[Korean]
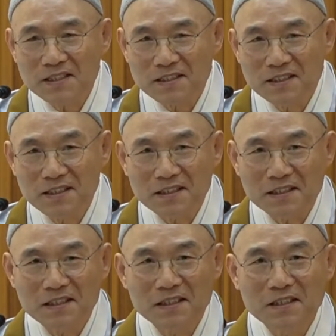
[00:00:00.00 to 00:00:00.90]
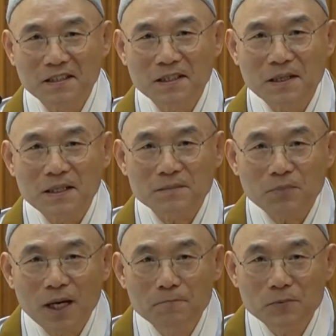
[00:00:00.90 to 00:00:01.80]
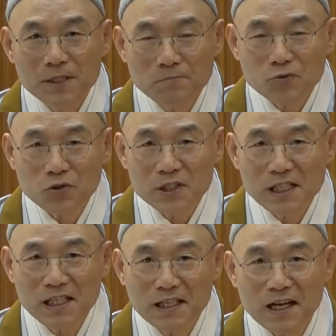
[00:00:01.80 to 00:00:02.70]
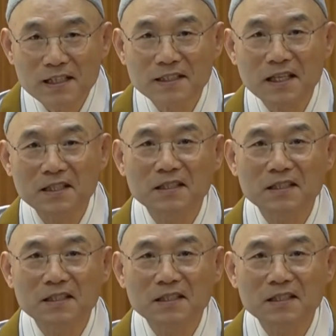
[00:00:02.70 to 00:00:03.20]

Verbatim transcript: 것은 법신불의 진리가 크게